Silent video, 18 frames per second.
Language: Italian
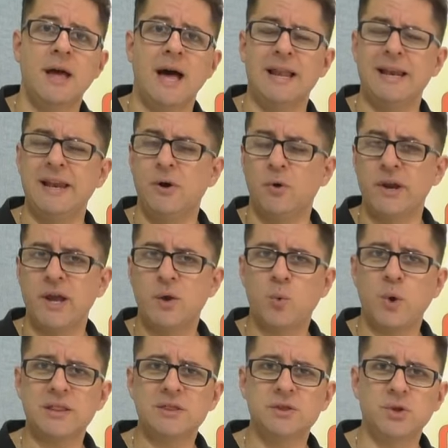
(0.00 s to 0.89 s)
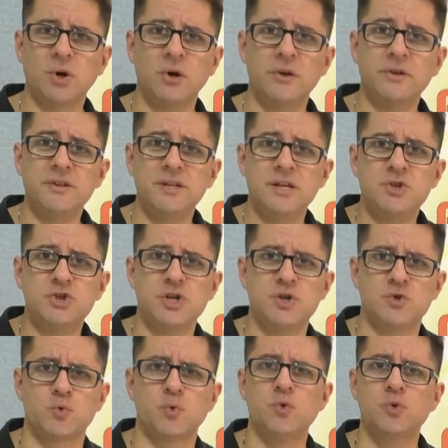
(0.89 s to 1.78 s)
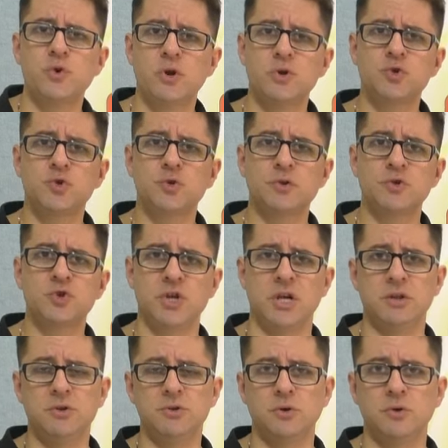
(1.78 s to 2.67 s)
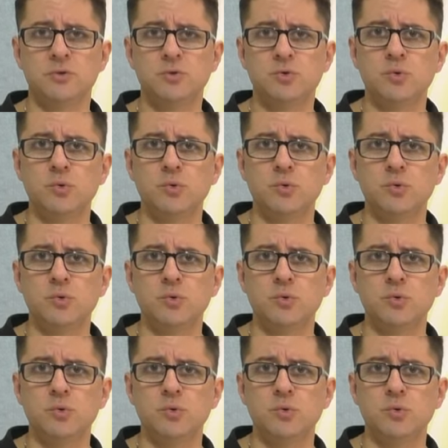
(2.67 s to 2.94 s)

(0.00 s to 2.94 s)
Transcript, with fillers: alle ore 14 sul nostro sito